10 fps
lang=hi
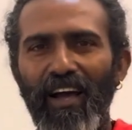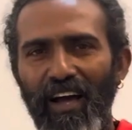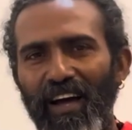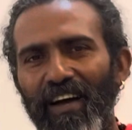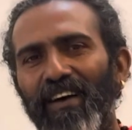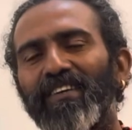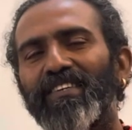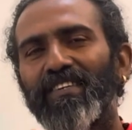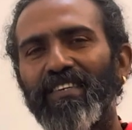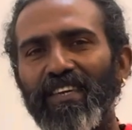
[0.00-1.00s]
हाँ
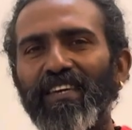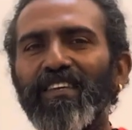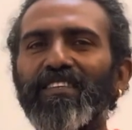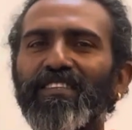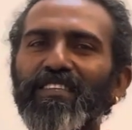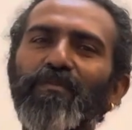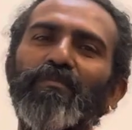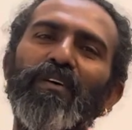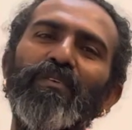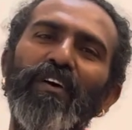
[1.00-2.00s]
ये
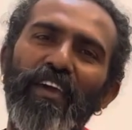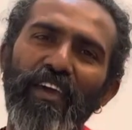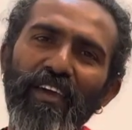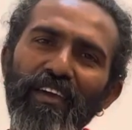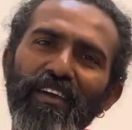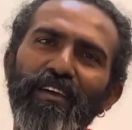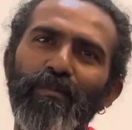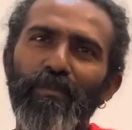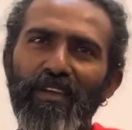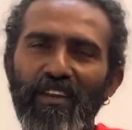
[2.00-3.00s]
संभव है
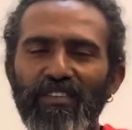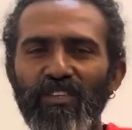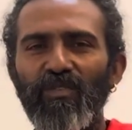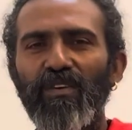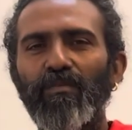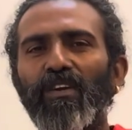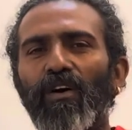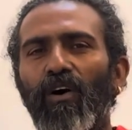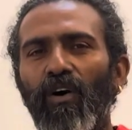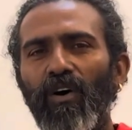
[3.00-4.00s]
मेरे जीवन
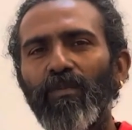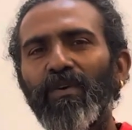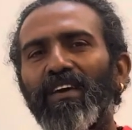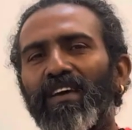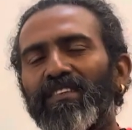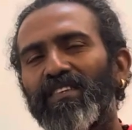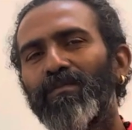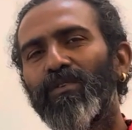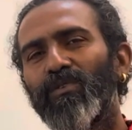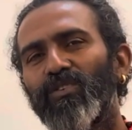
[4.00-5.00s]
में और भी ऐसे
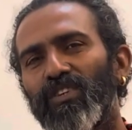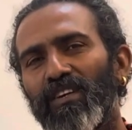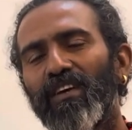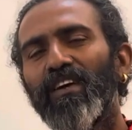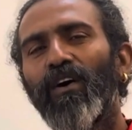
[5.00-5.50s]
मनुष्य